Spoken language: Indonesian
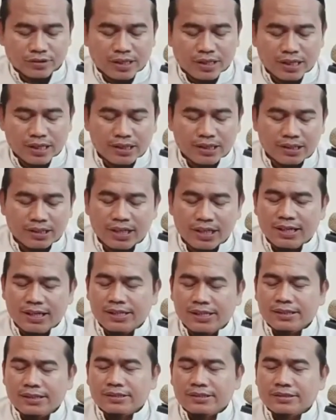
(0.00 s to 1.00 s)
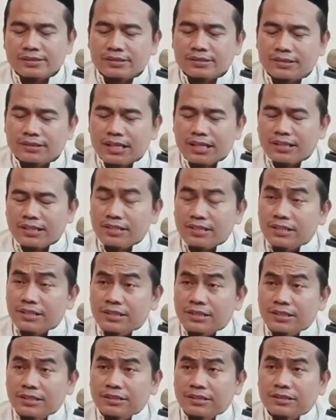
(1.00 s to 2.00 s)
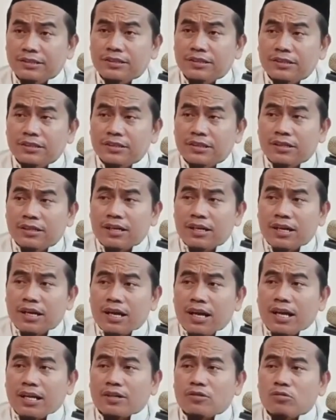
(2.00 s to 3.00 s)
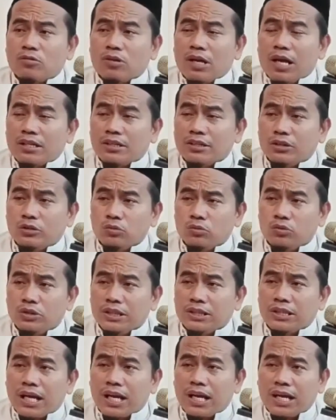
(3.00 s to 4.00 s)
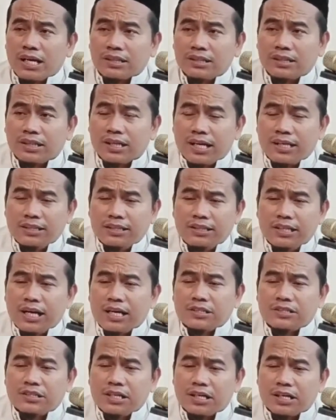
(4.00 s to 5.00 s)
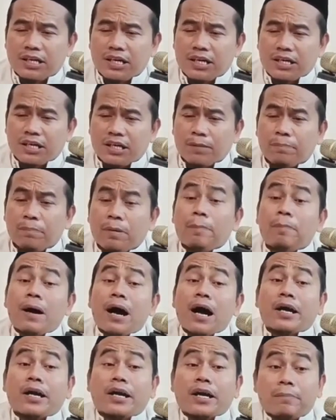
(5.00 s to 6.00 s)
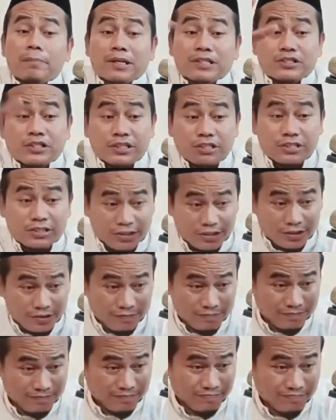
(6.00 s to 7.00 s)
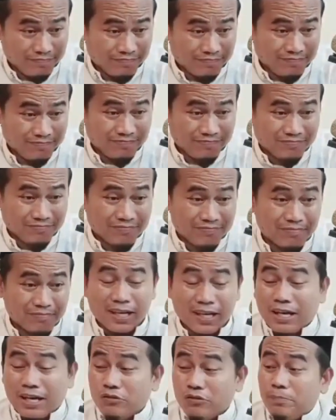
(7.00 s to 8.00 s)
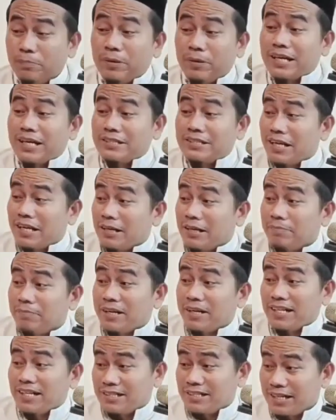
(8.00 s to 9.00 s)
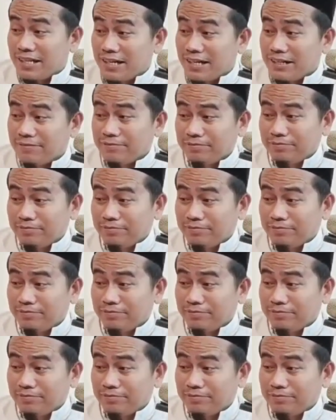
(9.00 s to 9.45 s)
Akhirnya dari sini Al-Qur'an itu ditalakikan, diajarkan ke berbagai majelis melalui pengajaran-pengajaran.